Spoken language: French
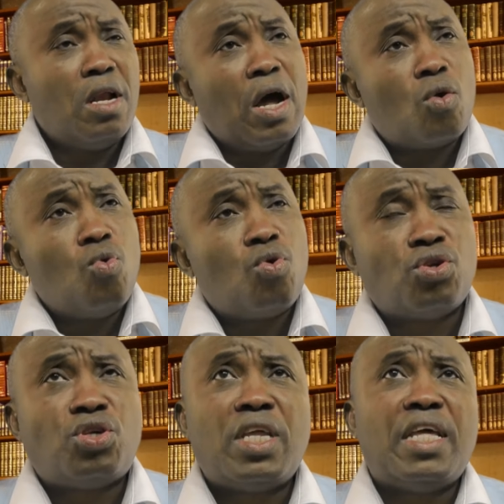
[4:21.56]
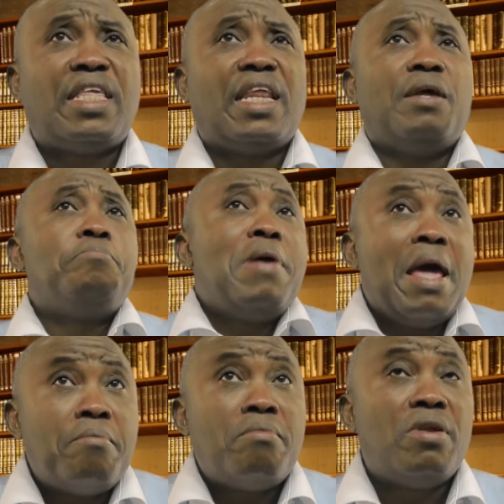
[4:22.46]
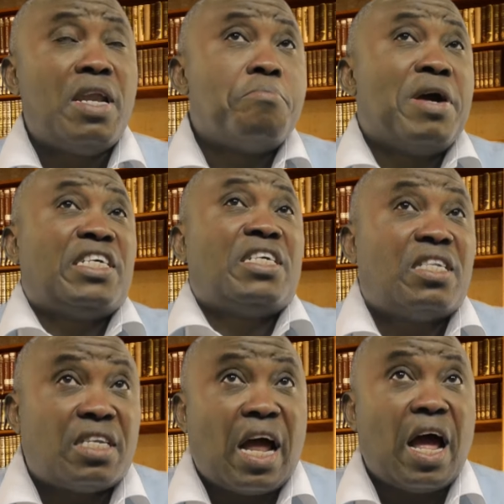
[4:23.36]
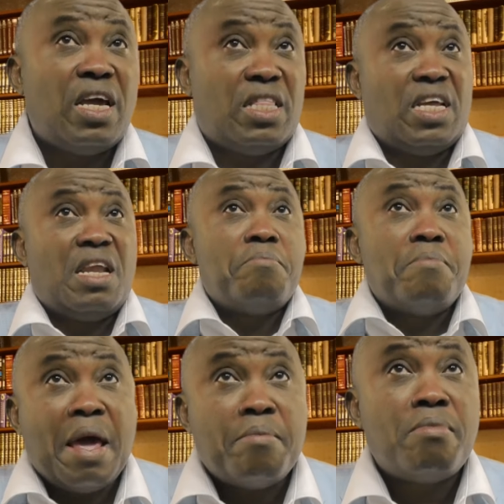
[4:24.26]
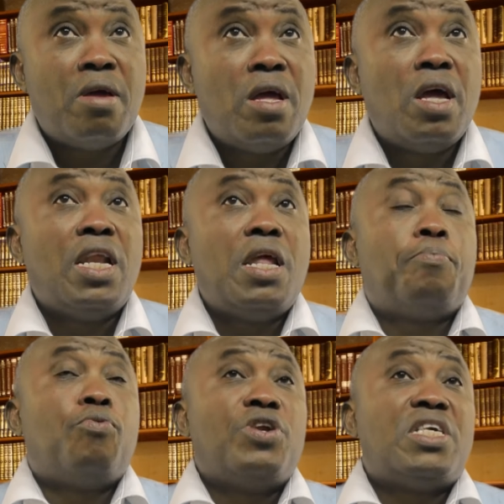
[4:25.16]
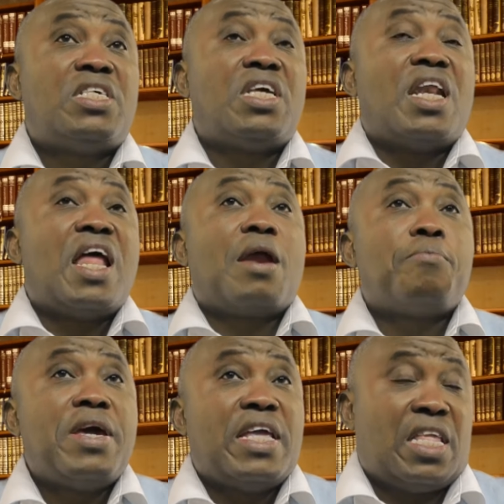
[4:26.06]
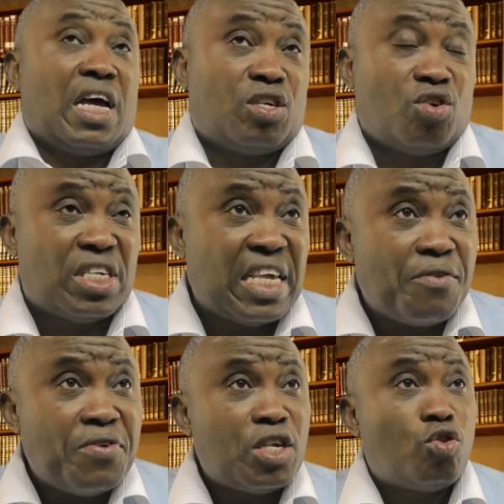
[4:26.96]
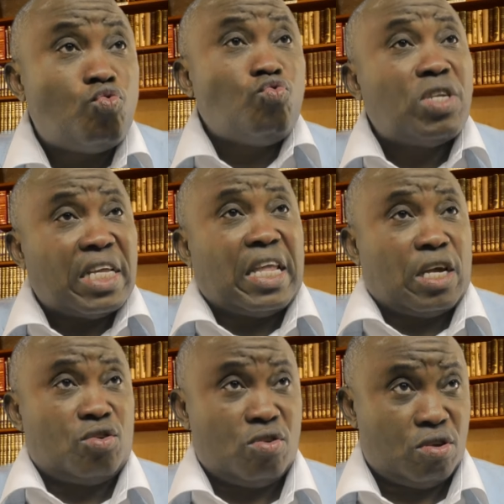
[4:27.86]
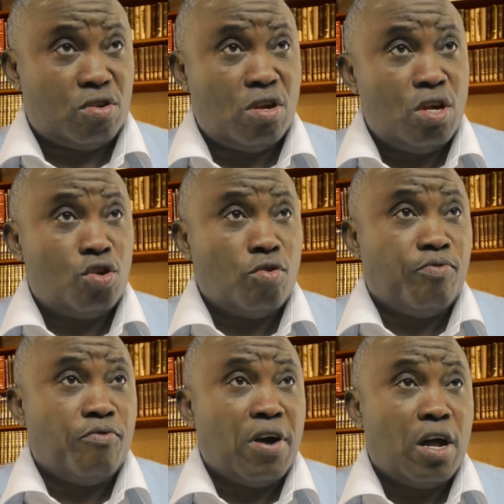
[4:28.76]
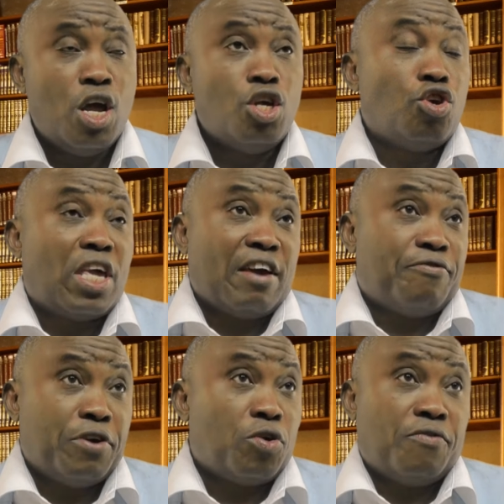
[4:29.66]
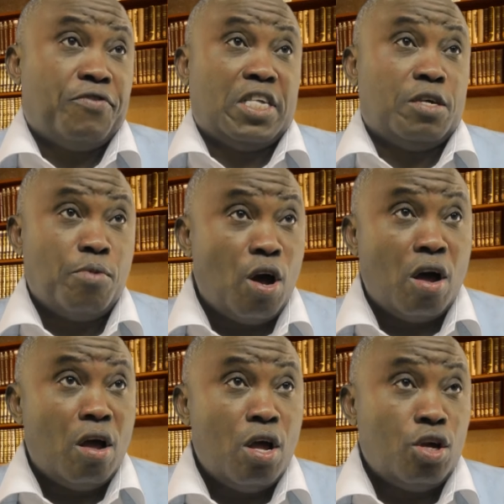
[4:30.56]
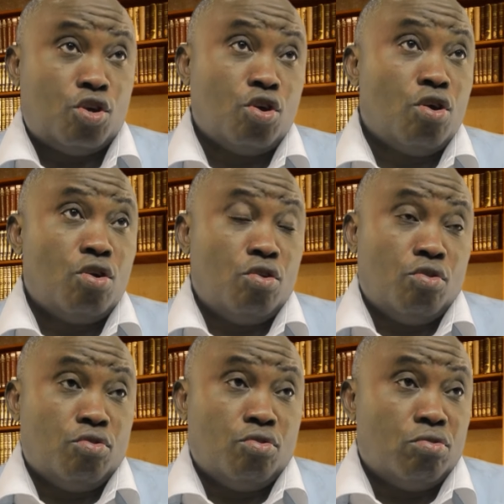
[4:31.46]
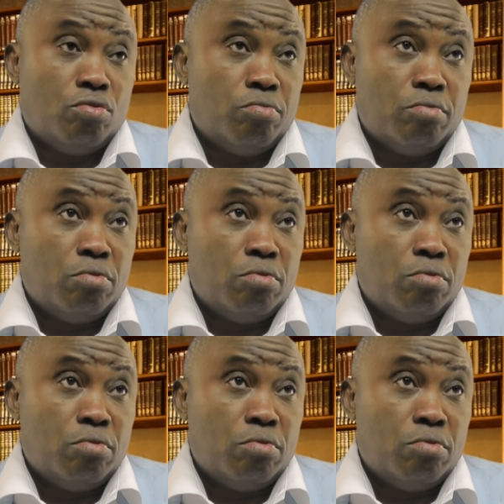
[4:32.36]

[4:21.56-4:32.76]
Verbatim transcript: La Cour constitutionnelle était les mêmes, les magistrats étaient les mêmes, les policiers, l'armée étaient à son service, tout était à son, pouvoir. Ce qui a fait qu'effectivement, que le,